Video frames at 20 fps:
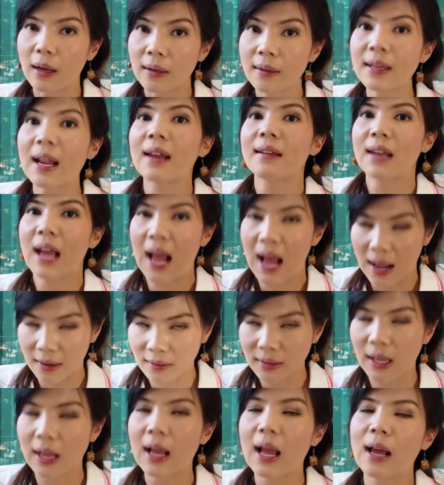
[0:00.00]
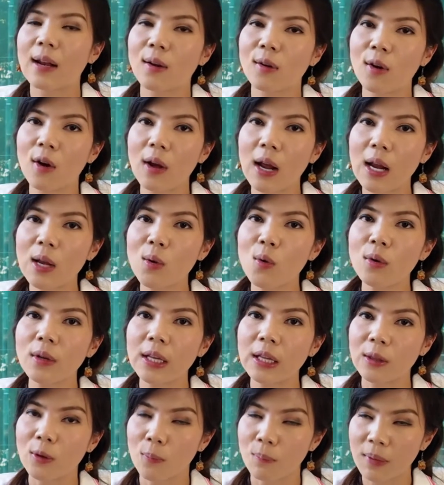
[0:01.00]
นานๆ นะคะแล้วก็ให้ลูก
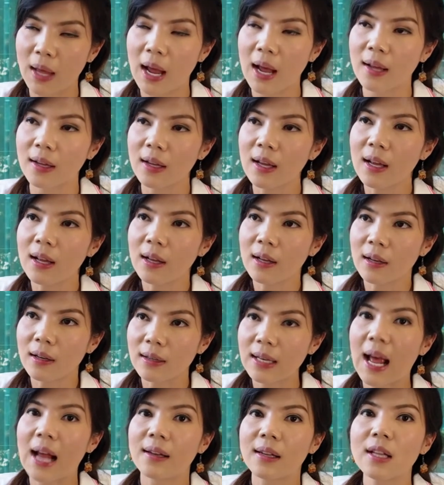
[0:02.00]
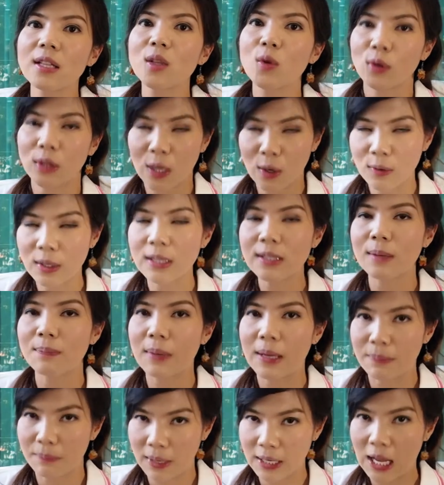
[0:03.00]
กินนมได้นานที่สุดเท่าที่จะ
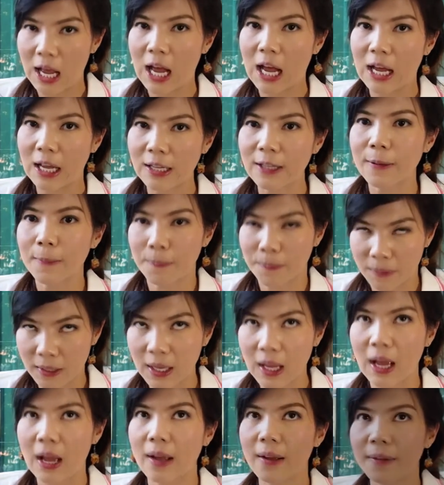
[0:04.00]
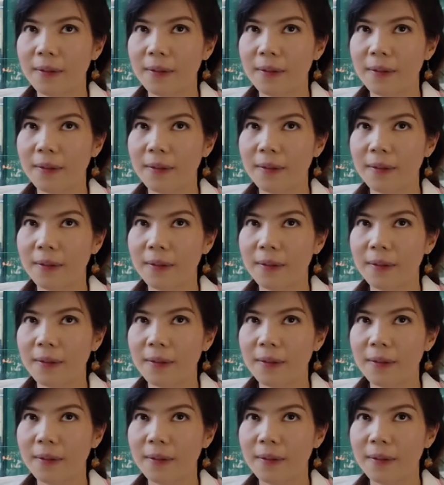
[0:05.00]
เป็นไปได้ค่ะ